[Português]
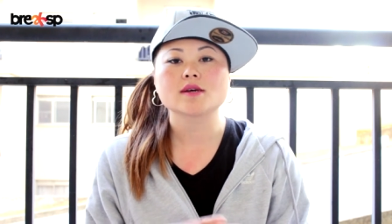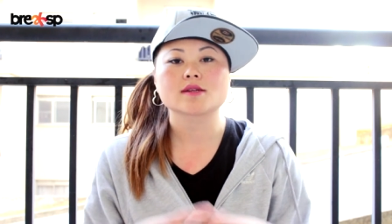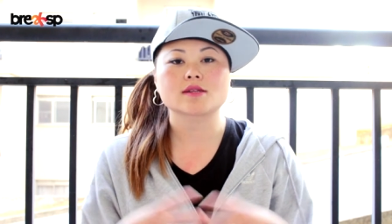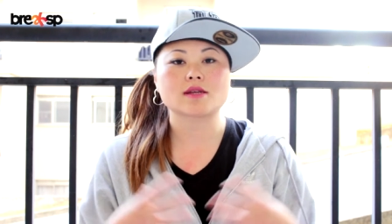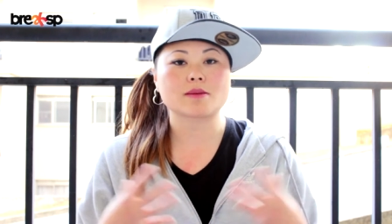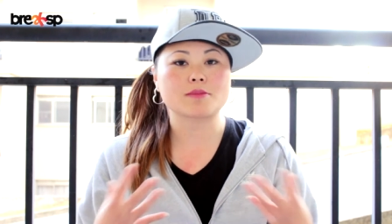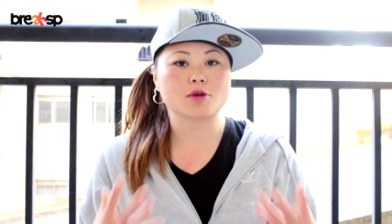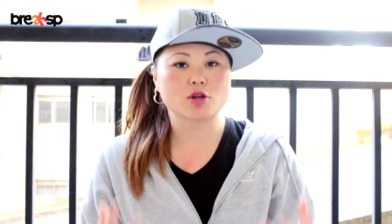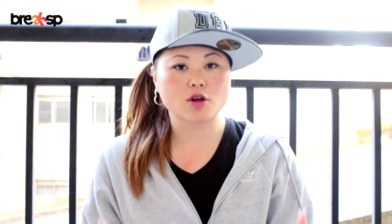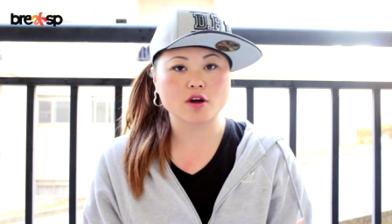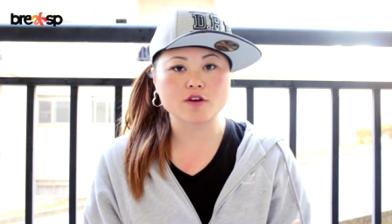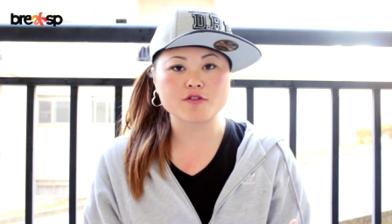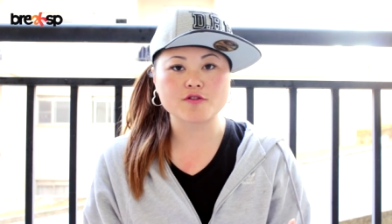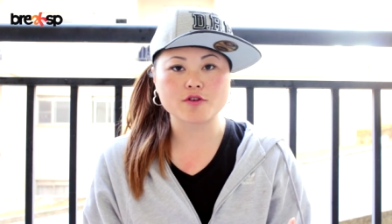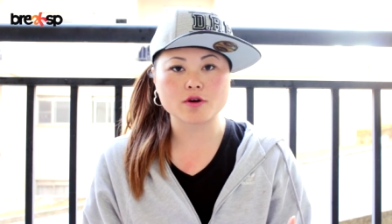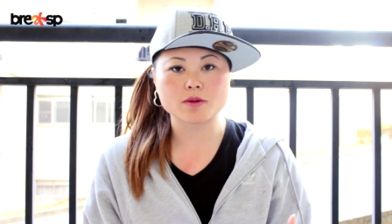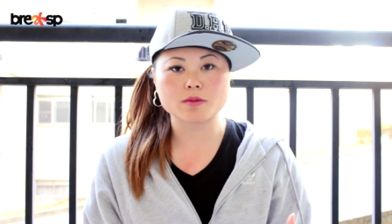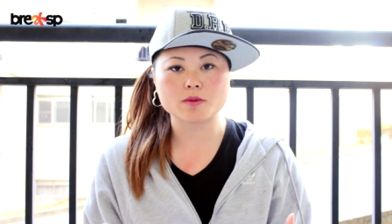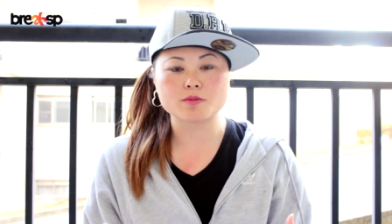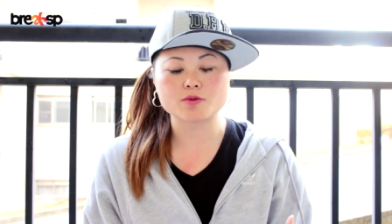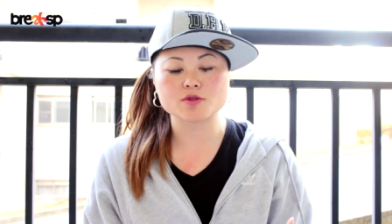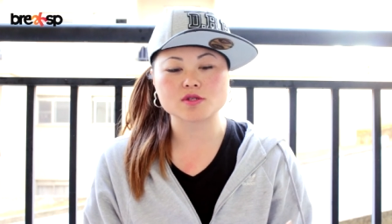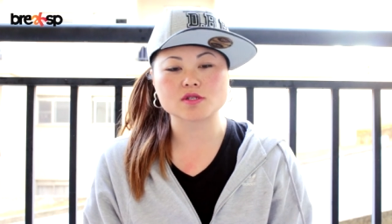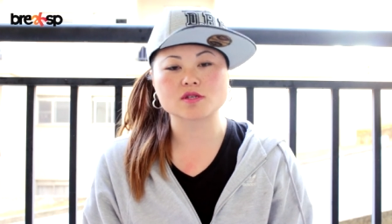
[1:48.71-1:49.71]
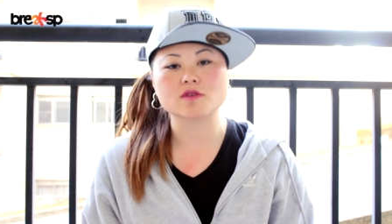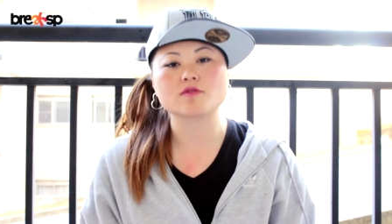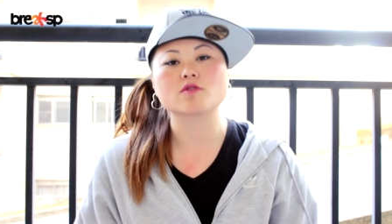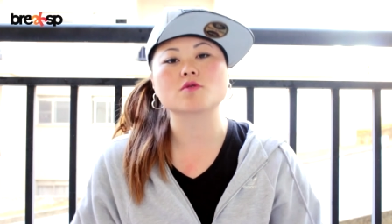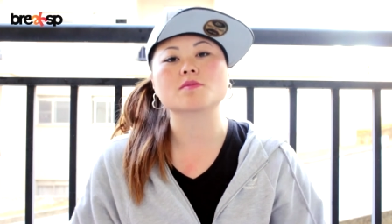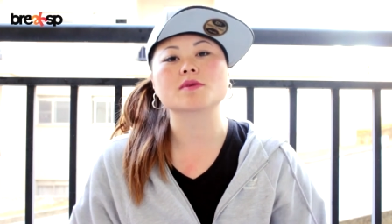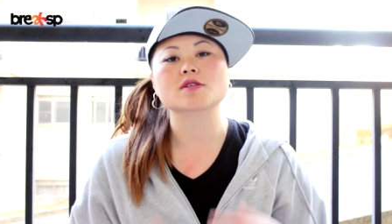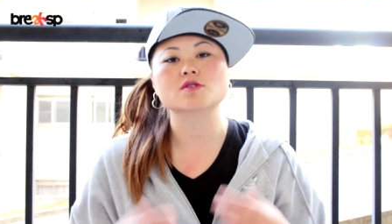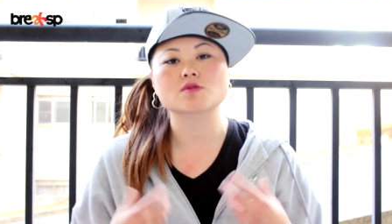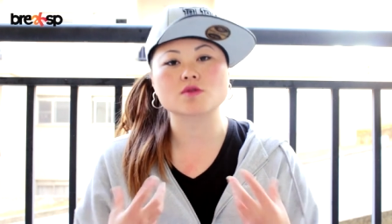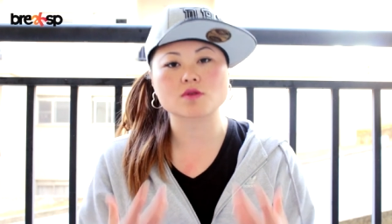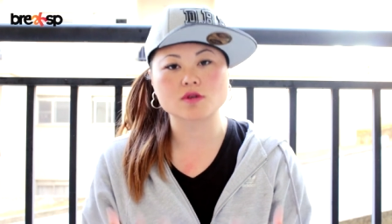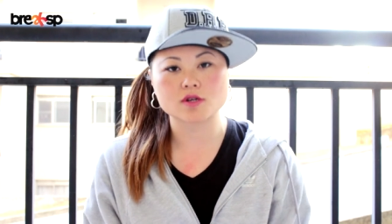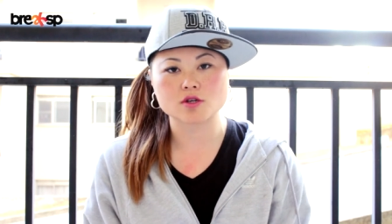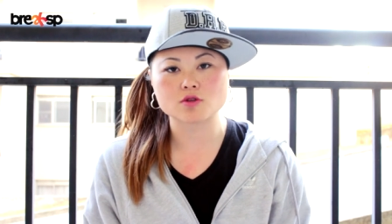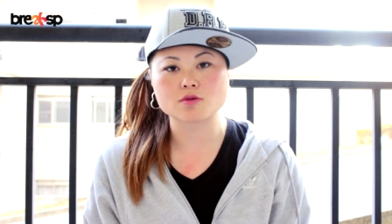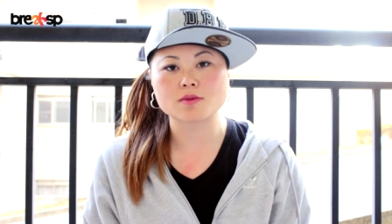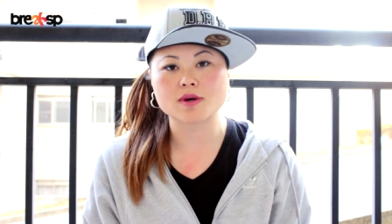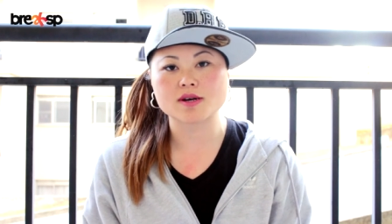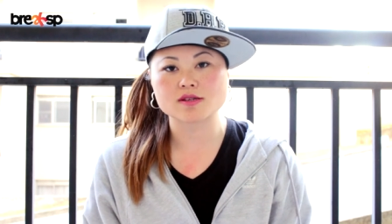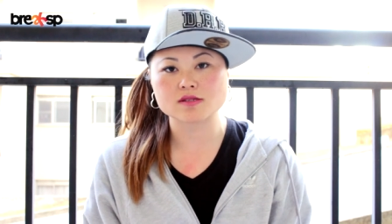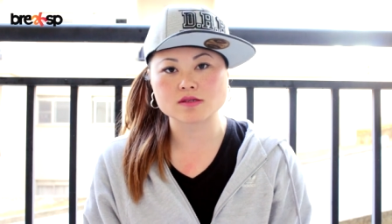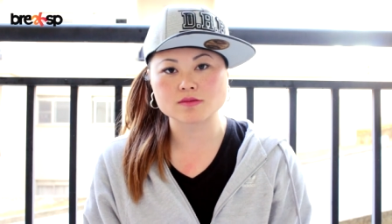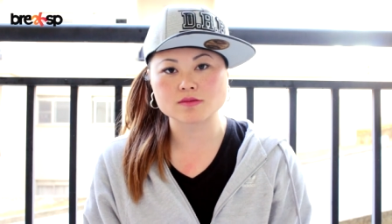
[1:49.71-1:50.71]
da melhor forma possível, mas colocando
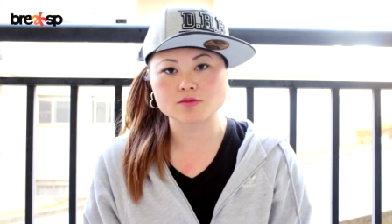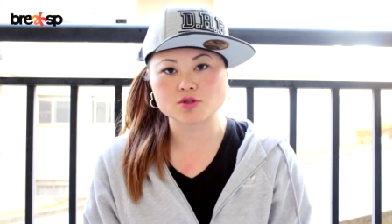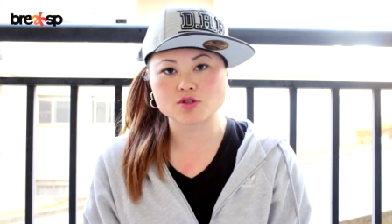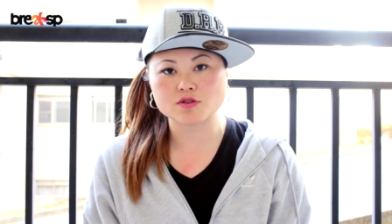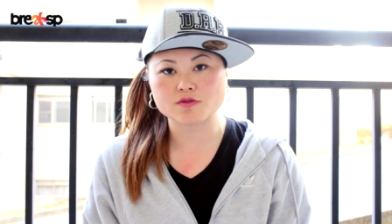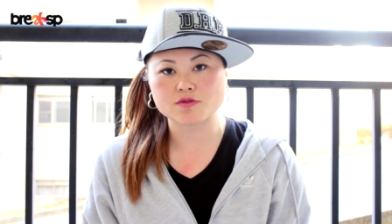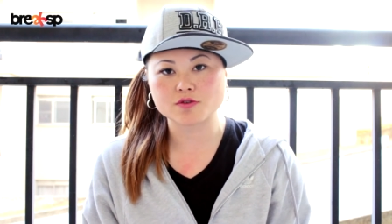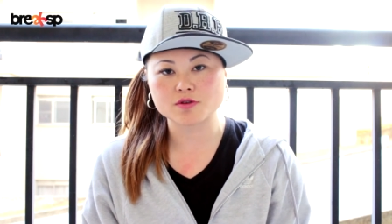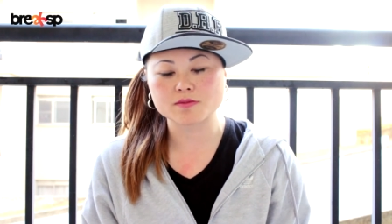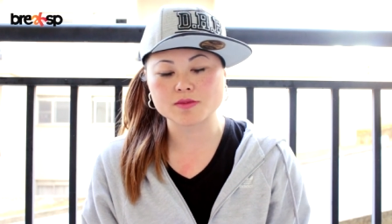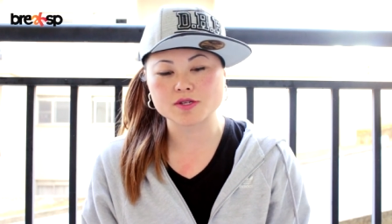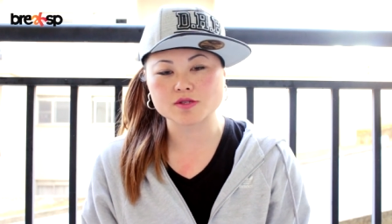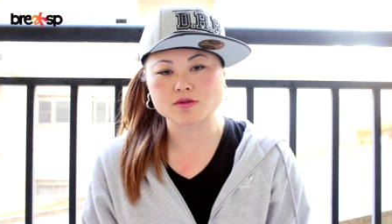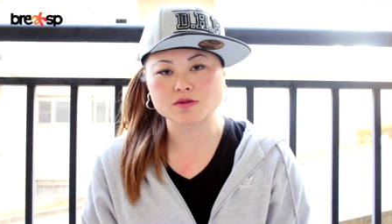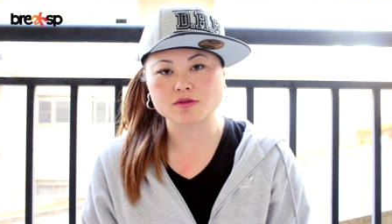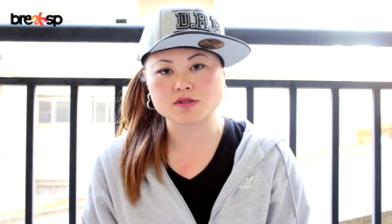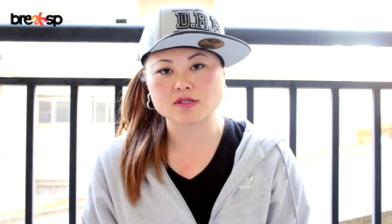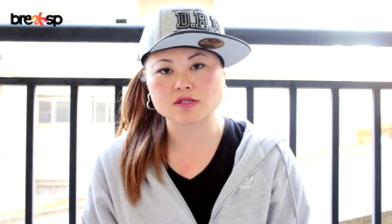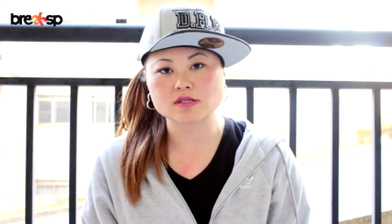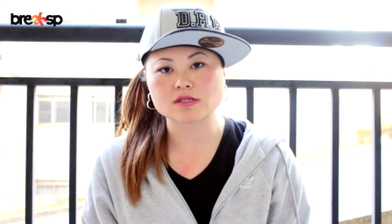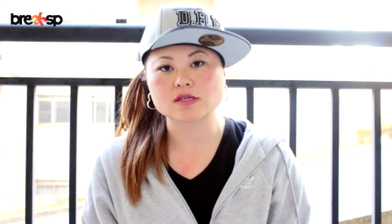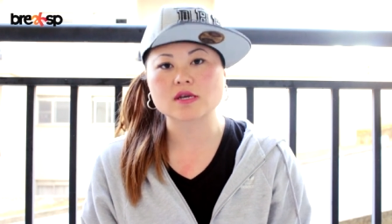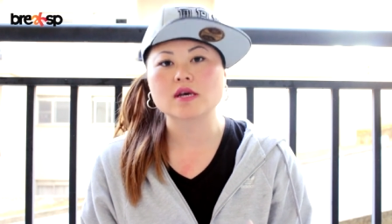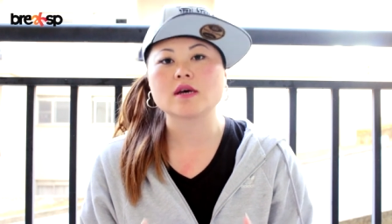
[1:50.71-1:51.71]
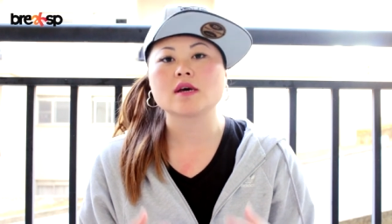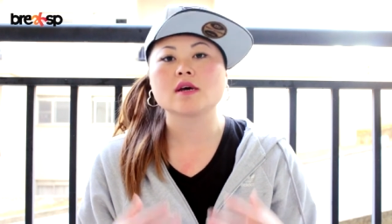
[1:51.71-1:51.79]
o máximo de informações